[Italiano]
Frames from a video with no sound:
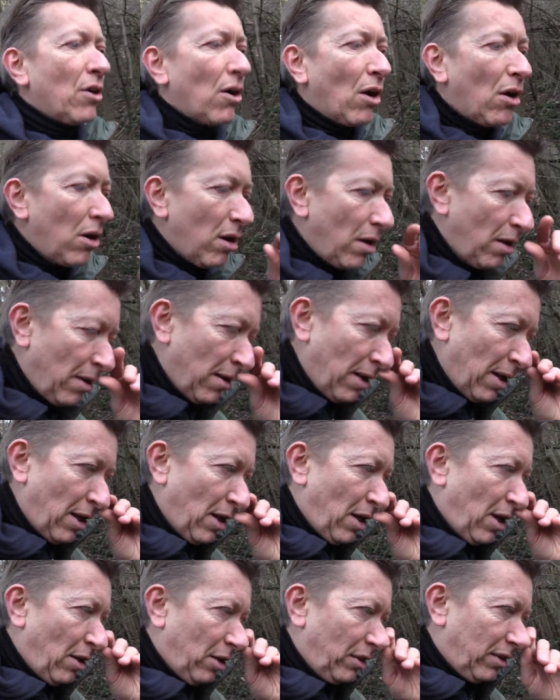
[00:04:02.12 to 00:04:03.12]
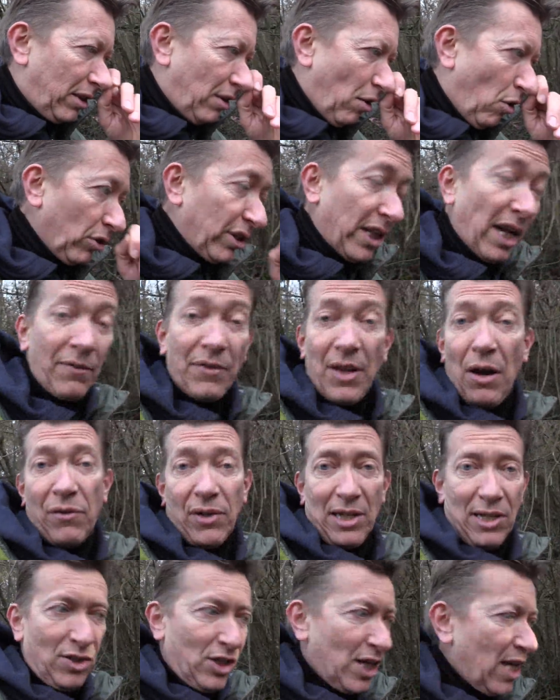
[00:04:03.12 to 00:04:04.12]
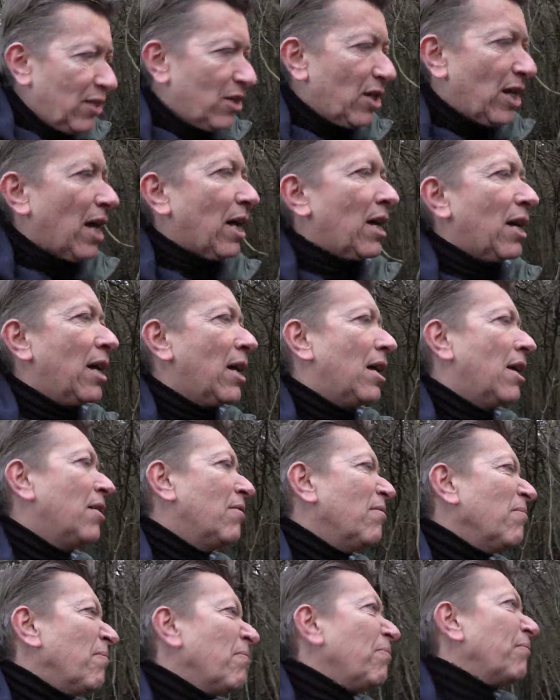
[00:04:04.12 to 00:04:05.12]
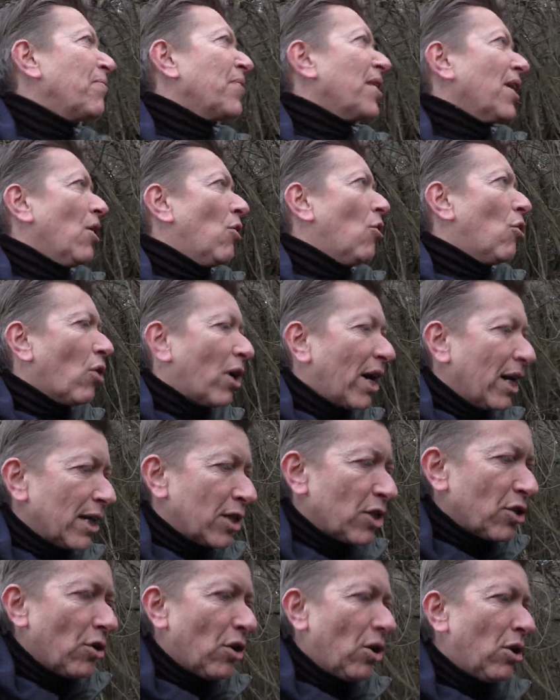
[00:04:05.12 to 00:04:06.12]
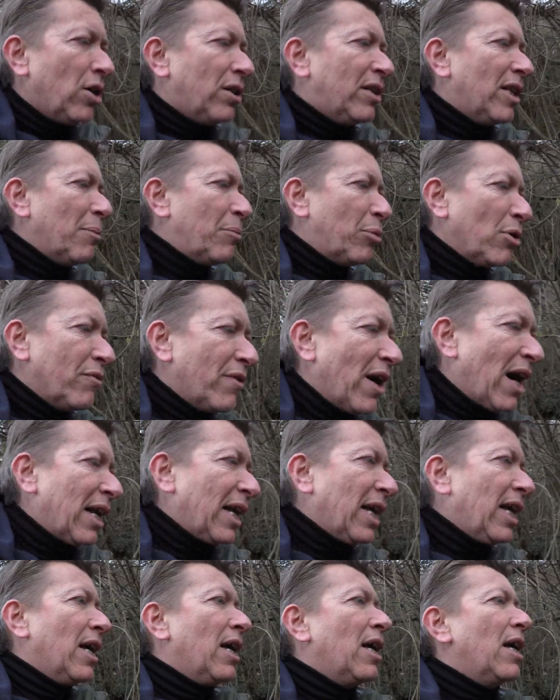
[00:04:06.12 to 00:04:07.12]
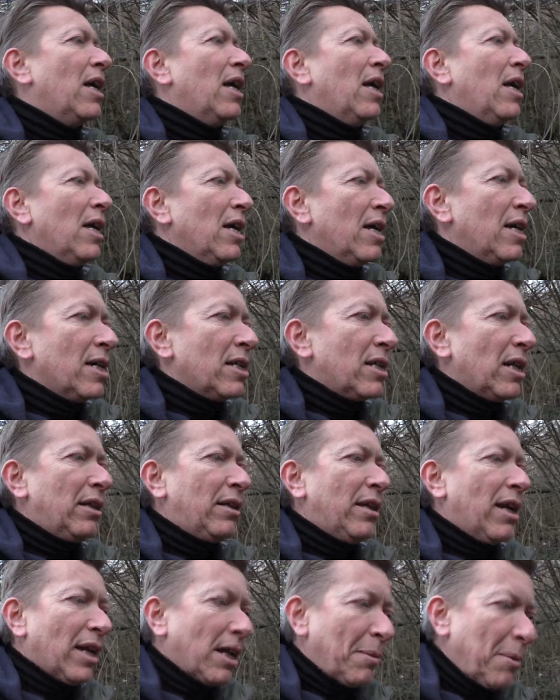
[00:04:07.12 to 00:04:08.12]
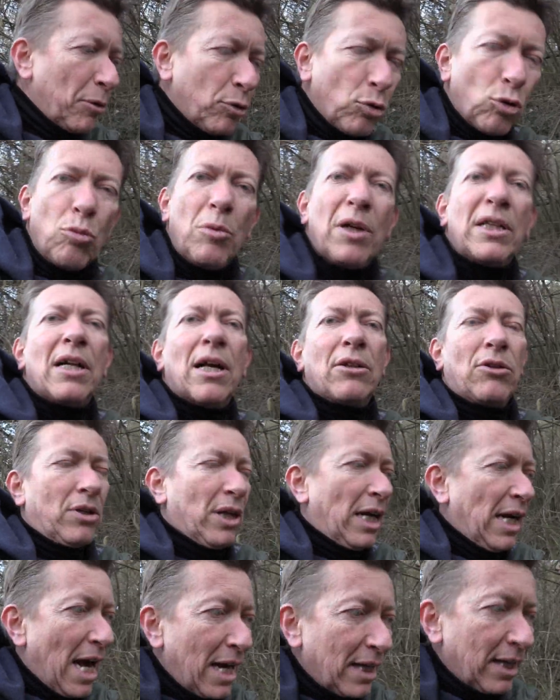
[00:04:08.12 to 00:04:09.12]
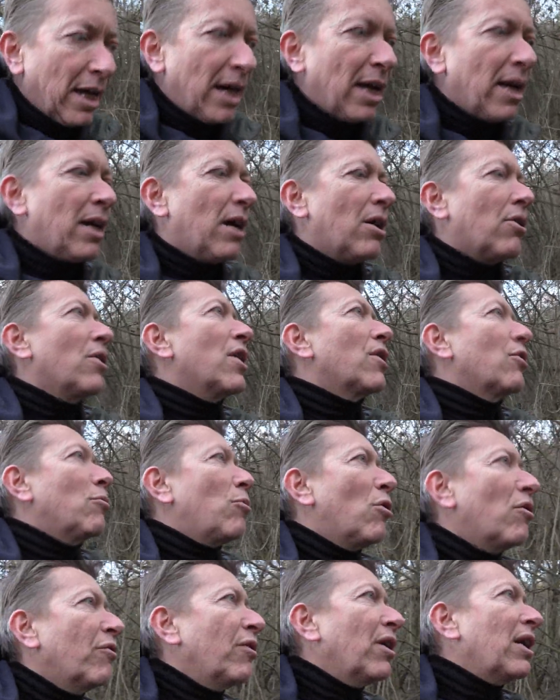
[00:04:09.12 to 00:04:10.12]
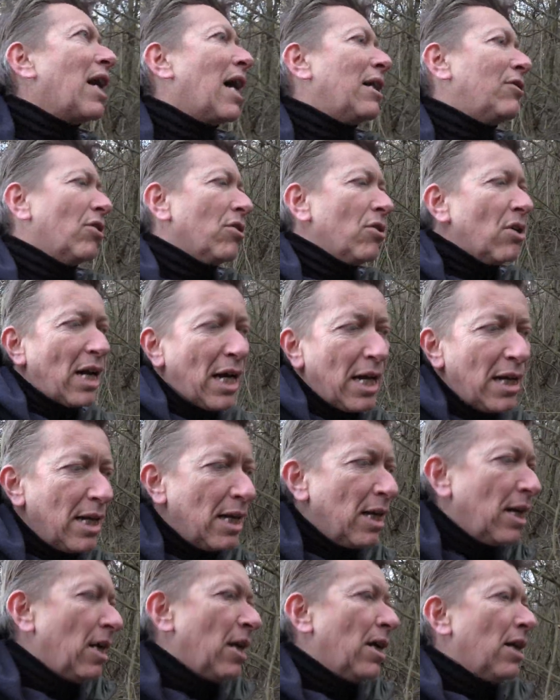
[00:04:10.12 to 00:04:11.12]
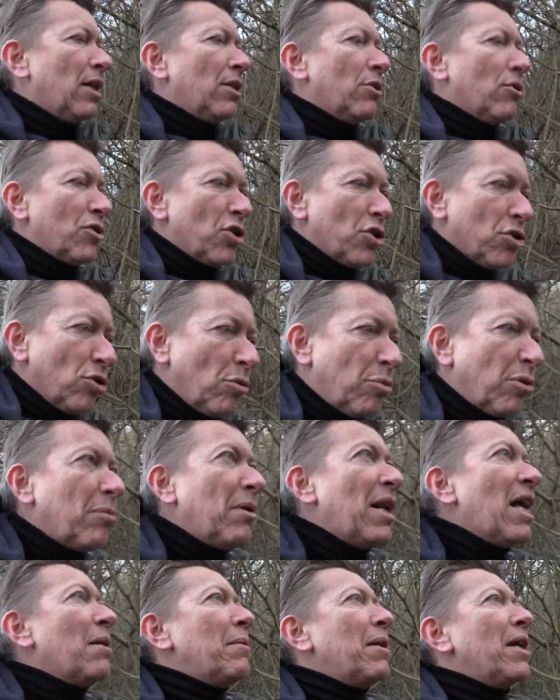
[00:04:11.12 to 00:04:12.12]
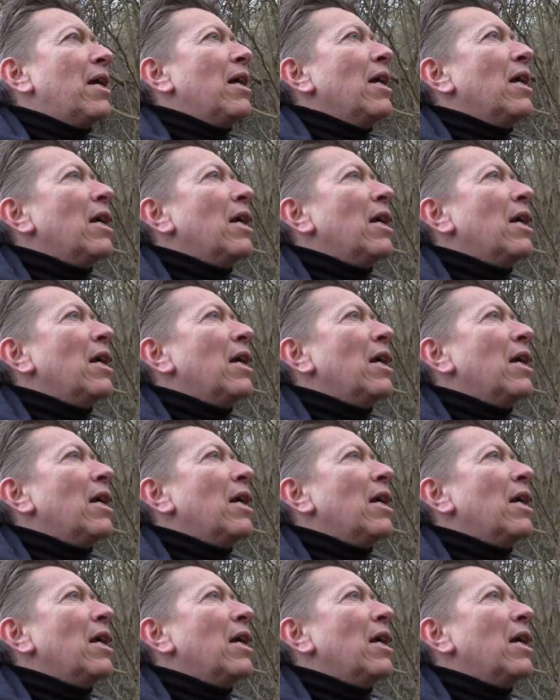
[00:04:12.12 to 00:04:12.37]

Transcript: no? O della via francigena, o che ne so, tipo i vari sentiero che abbiamo documentato tra Langhe, Roero e Monferrato, allora non ci sono problemi.